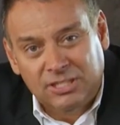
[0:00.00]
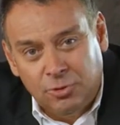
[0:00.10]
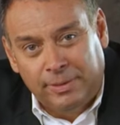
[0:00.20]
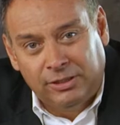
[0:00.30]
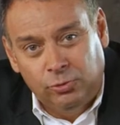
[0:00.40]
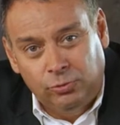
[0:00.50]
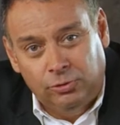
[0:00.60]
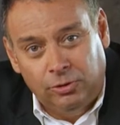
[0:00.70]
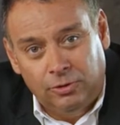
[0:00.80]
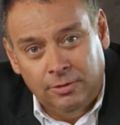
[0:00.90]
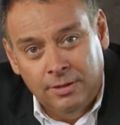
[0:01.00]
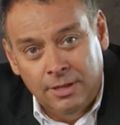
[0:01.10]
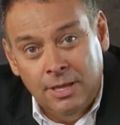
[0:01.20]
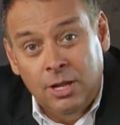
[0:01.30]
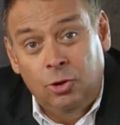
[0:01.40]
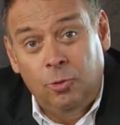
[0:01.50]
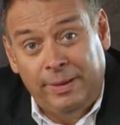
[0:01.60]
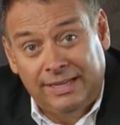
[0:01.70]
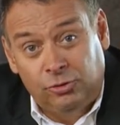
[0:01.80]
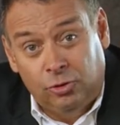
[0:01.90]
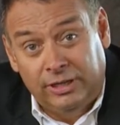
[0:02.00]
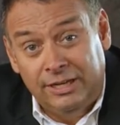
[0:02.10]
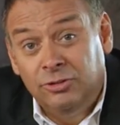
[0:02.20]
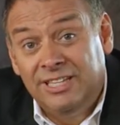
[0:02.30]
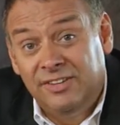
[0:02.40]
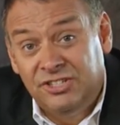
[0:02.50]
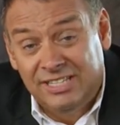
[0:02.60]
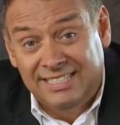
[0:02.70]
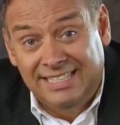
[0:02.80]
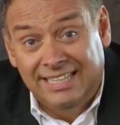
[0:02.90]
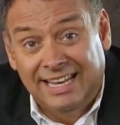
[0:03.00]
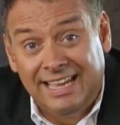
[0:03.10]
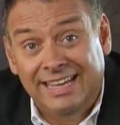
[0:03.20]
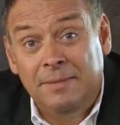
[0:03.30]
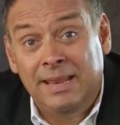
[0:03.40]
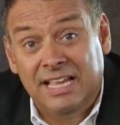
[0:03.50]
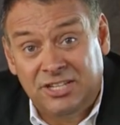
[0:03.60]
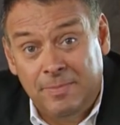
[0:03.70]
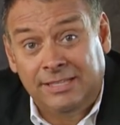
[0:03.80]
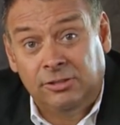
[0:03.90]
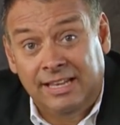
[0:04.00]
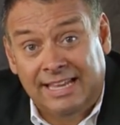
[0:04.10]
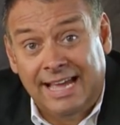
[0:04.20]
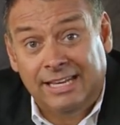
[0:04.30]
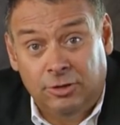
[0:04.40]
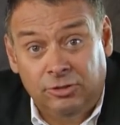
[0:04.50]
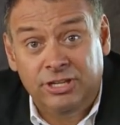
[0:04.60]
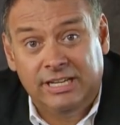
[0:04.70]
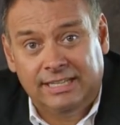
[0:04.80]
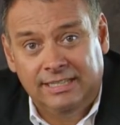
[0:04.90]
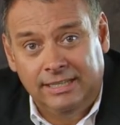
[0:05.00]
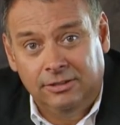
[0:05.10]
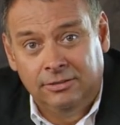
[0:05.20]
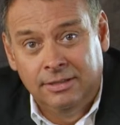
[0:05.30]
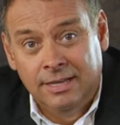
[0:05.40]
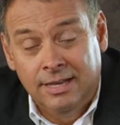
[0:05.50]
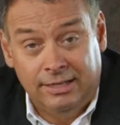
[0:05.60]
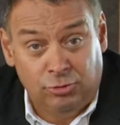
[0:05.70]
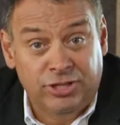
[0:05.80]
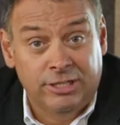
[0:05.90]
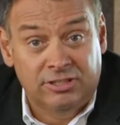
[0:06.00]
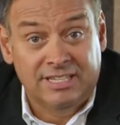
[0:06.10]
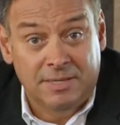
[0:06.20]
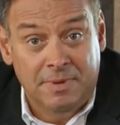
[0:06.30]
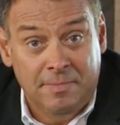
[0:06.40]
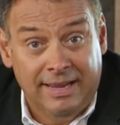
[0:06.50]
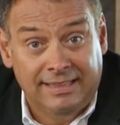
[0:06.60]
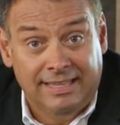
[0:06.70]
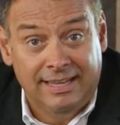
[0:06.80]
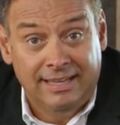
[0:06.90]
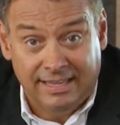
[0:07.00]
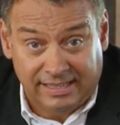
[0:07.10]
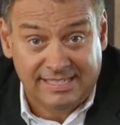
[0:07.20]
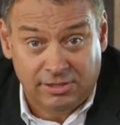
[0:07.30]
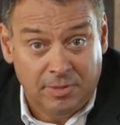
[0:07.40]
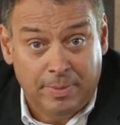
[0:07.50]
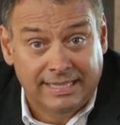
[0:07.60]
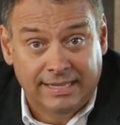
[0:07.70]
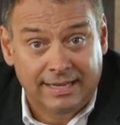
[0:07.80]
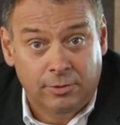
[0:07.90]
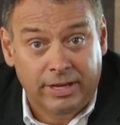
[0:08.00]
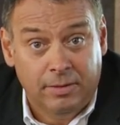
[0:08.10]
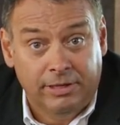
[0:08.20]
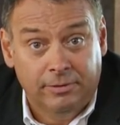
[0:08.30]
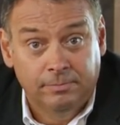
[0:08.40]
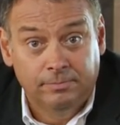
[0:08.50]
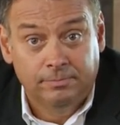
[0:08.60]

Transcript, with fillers: Vor allem aber muss der Transporteur nicht bei jeder Stufe das Gewicht ausgleichen, so dass auch das Risiko von Gleichgewichtsverlusten deutlich reduziert wird.